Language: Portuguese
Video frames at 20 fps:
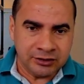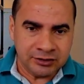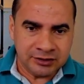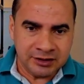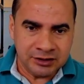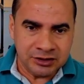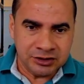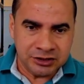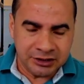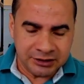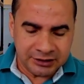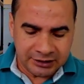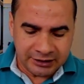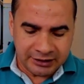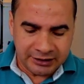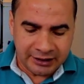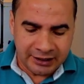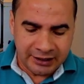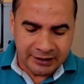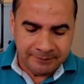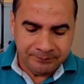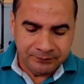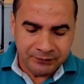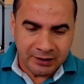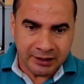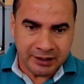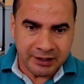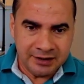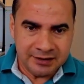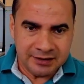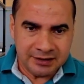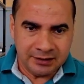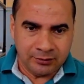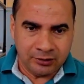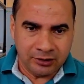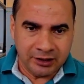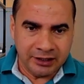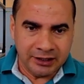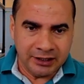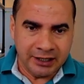Você digita ganhar aqui em cima, ó,
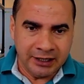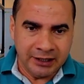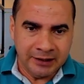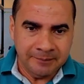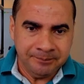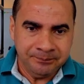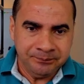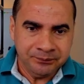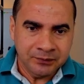ganhar